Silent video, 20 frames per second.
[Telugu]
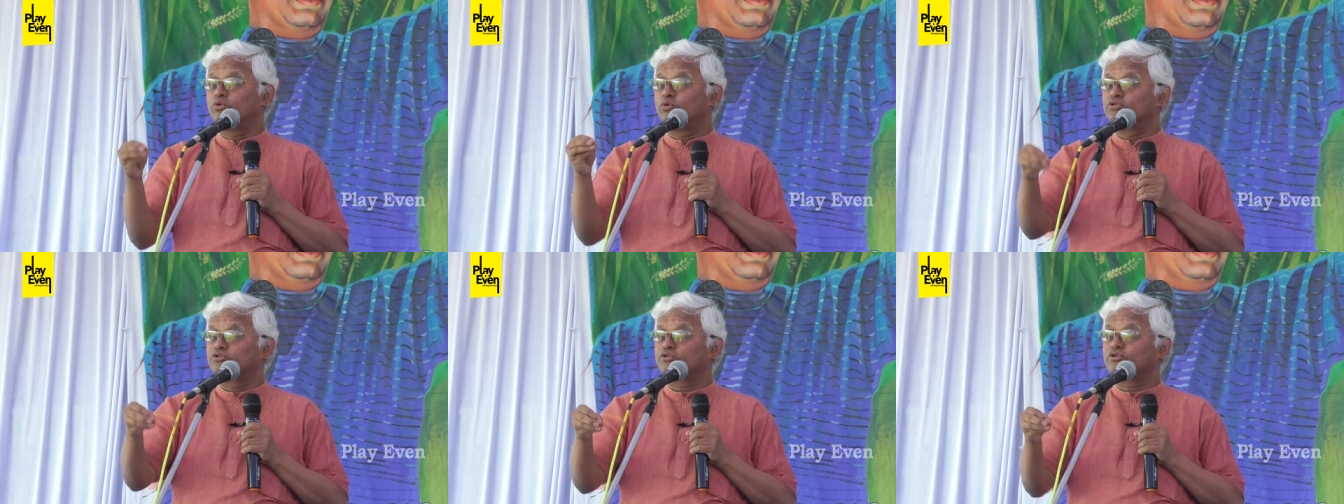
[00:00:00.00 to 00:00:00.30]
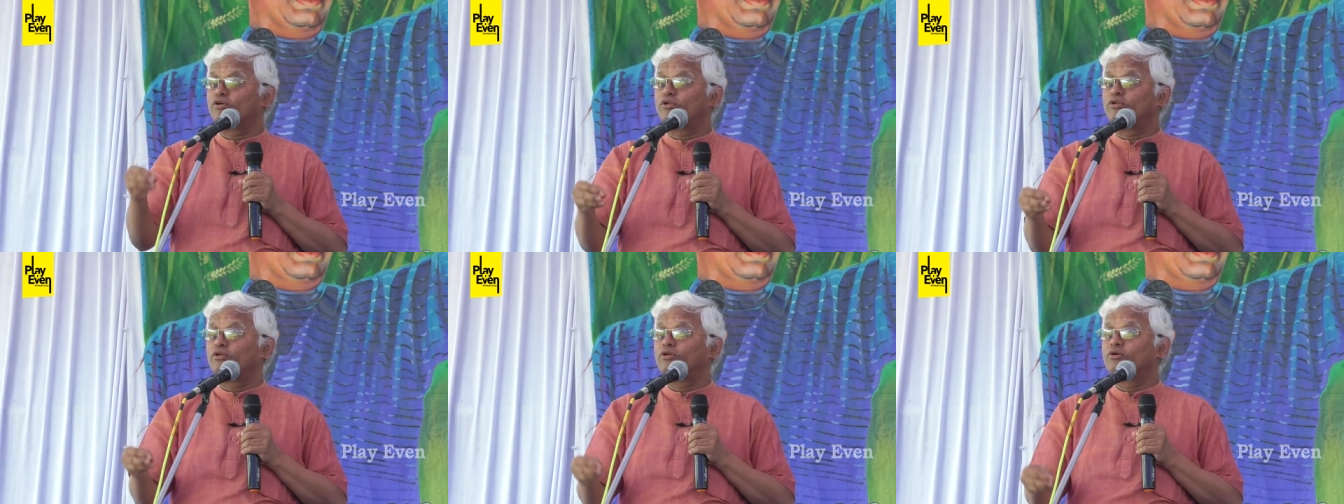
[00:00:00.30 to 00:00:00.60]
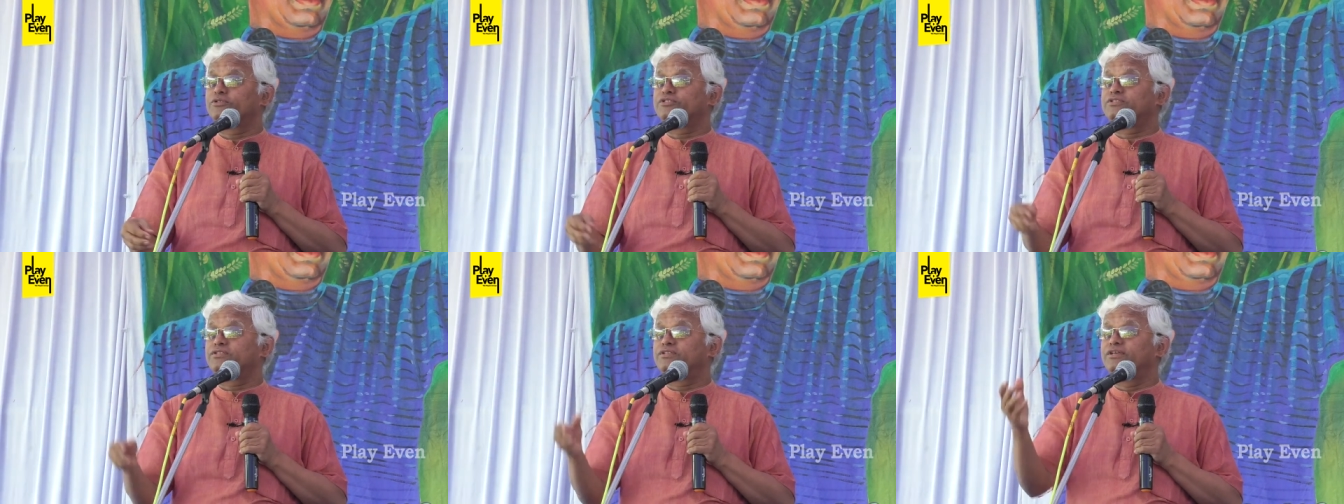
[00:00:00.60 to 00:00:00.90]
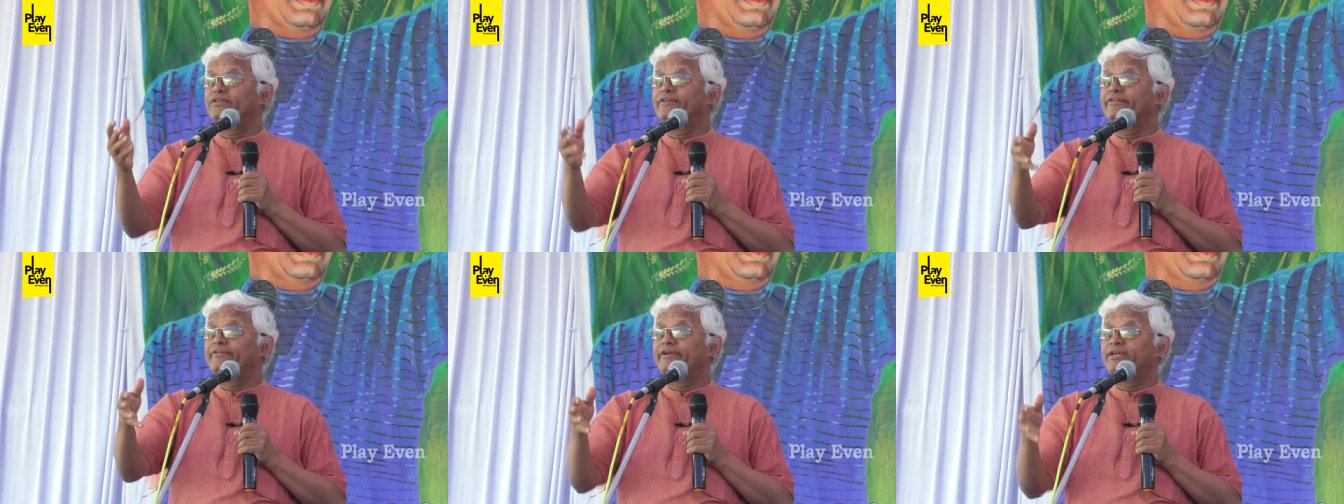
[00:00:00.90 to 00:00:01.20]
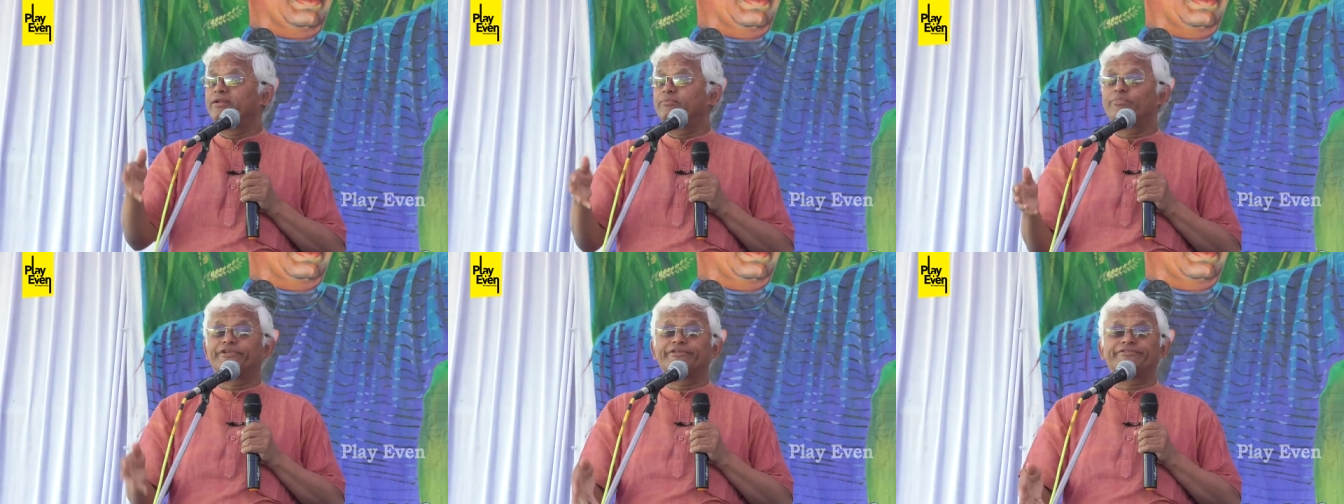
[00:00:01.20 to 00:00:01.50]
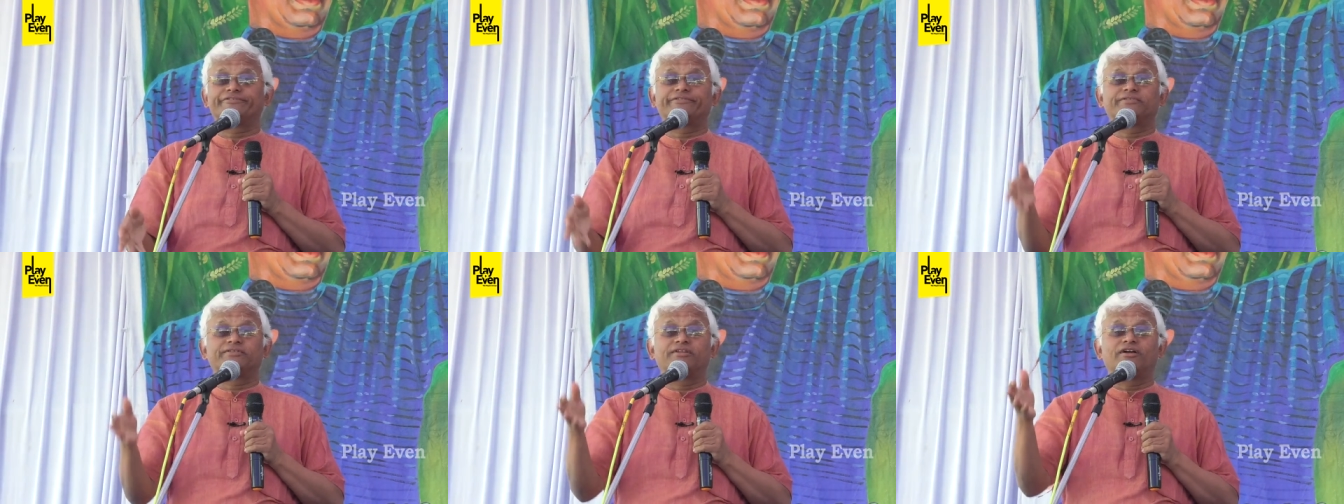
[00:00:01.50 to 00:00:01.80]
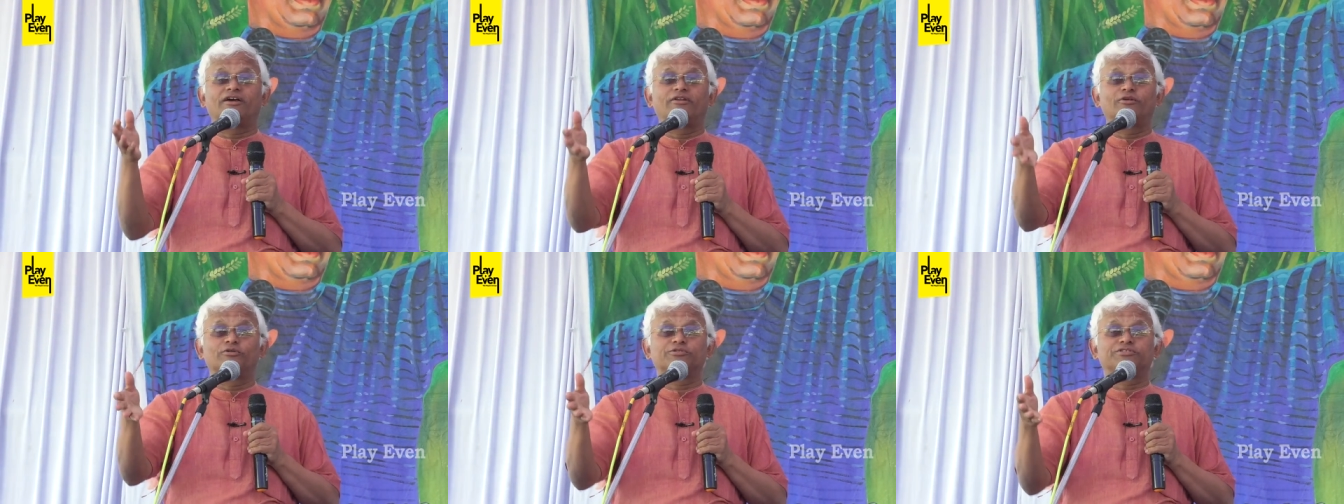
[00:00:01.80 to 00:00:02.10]
గుంతకొల్లలో వచ్చి నీళ్లు లేని పరిస్థితిని
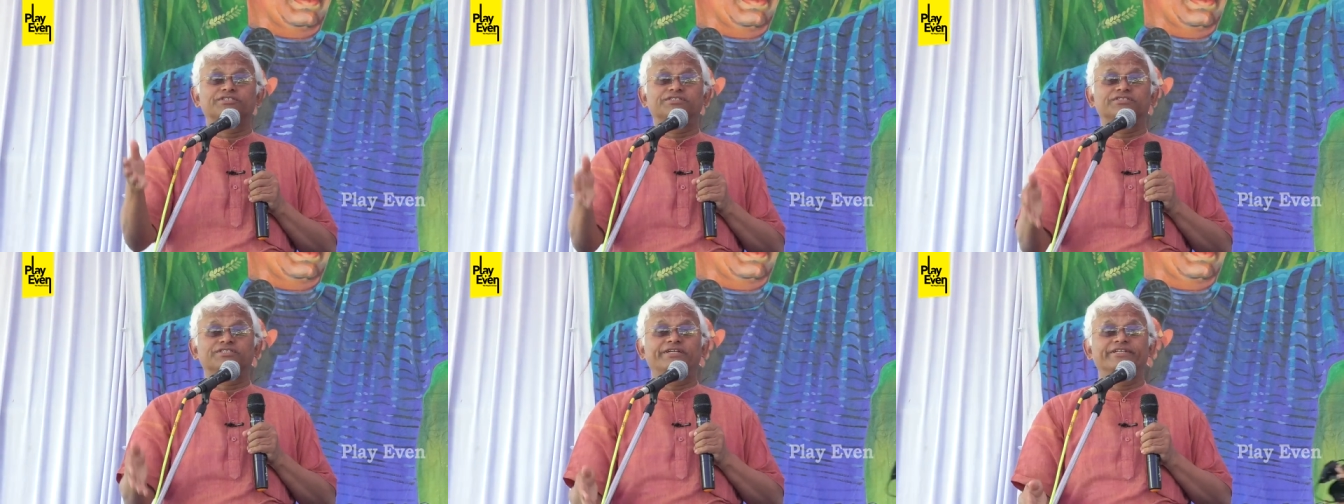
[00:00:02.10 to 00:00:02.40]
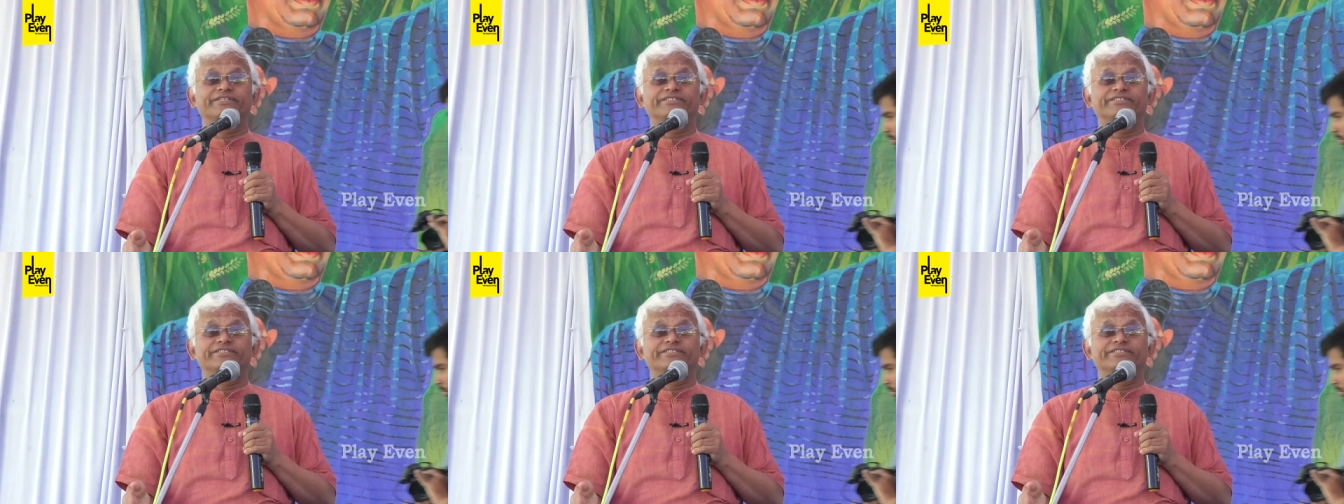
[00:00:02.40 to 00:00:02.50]
ఆలోచించండి